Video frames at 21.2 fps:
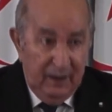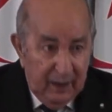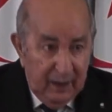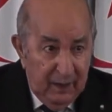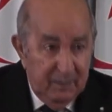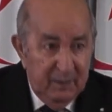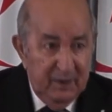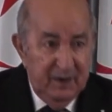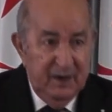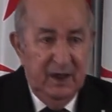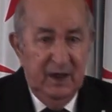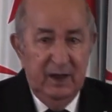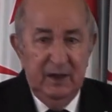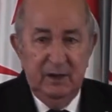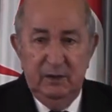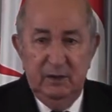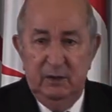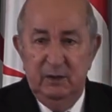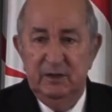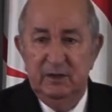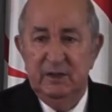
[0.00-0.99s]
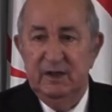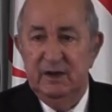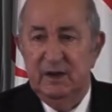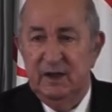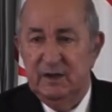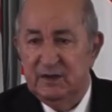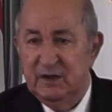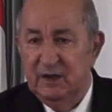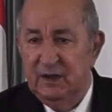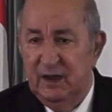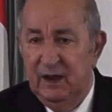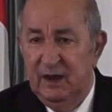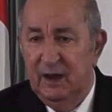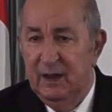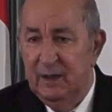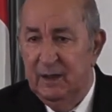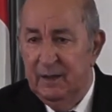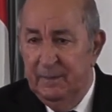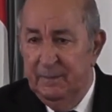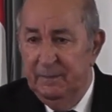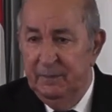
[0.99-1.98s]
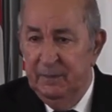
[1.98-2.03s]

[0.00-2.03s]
قبل نهاية العهدة نصل إلى